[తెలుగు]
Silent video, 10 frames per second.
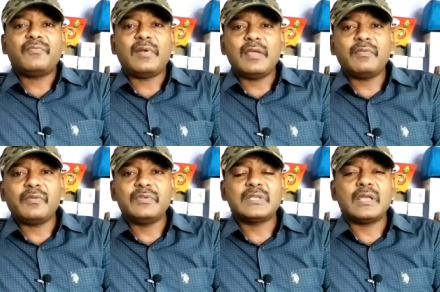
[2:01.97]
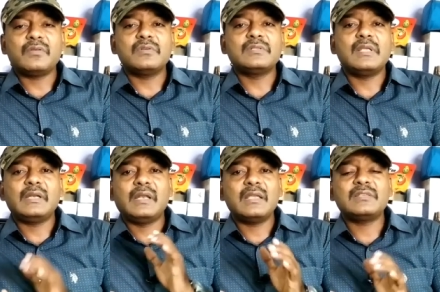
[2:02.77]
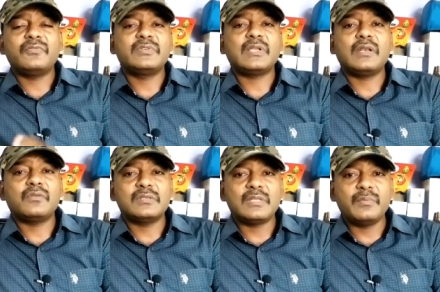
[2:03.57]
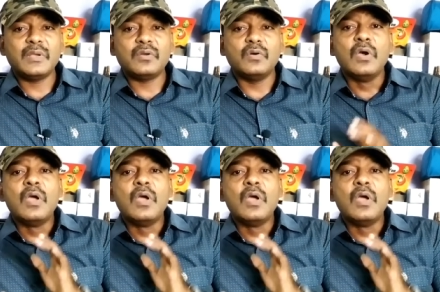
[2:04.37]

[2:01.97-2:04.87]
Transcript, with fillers: ఫ్లేవర్ విషయానికి వస్తే టేస్ట్ విషయానికి వస్తే మీకు